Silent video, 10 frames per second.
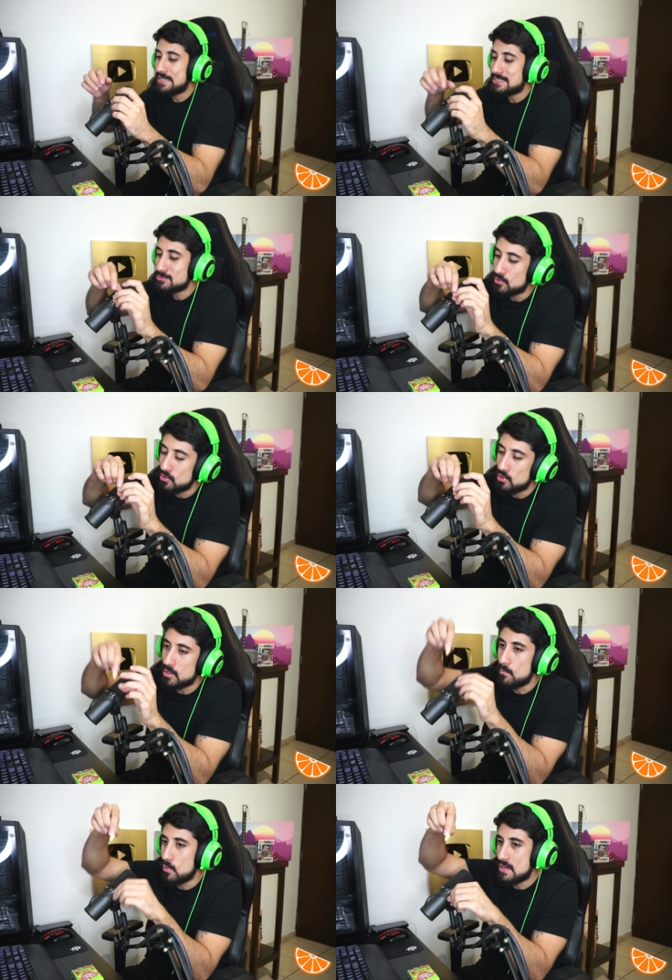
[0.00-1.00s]
un
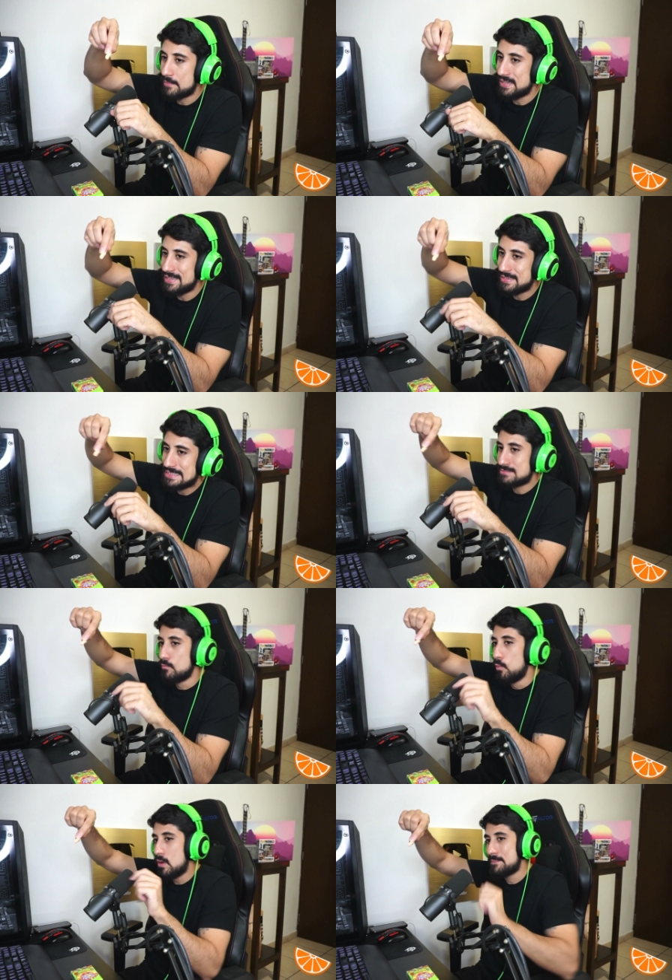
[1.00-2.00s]
color muy apenitas,
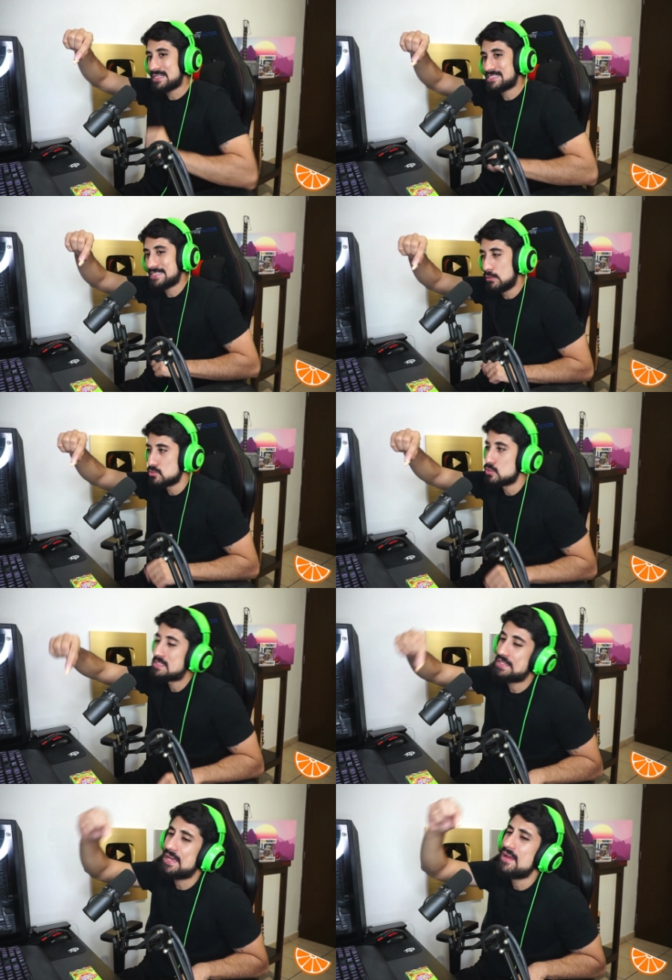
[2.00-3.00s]
muy pasteloso,
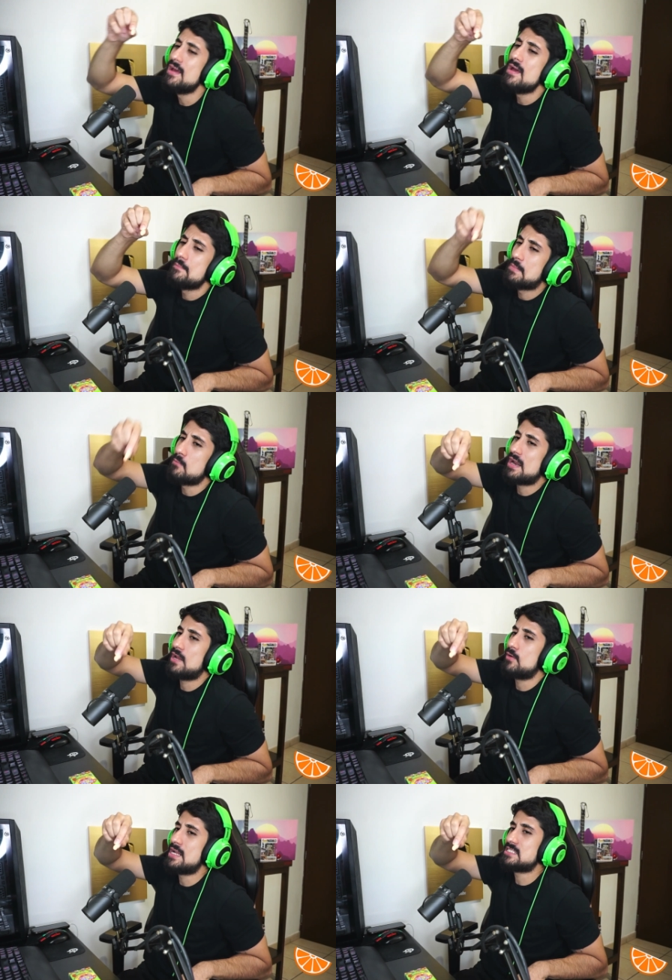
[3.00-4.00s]
así que vamos a
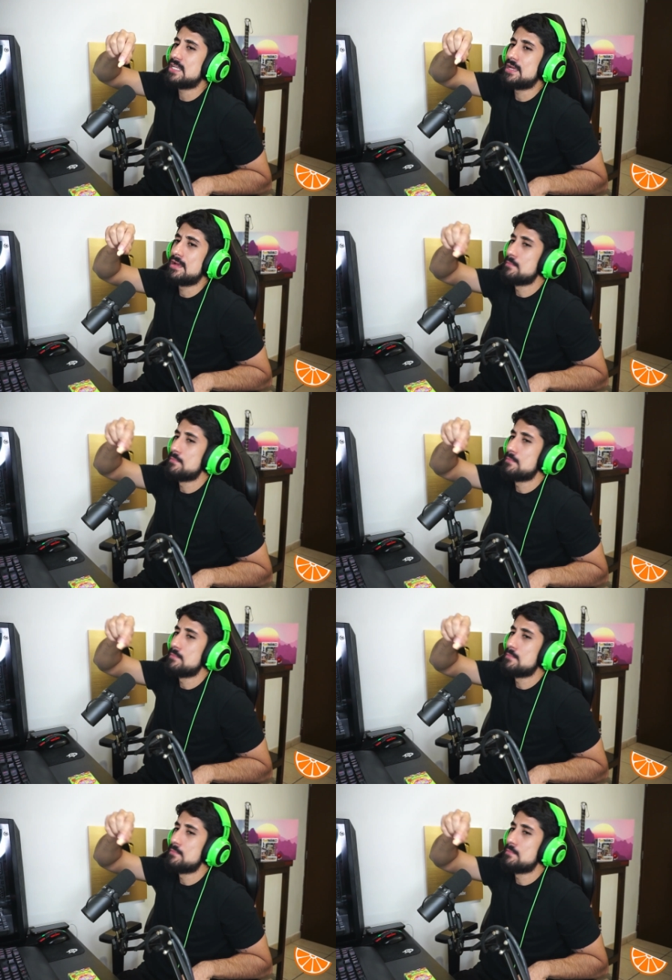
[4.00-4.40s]
darle con este.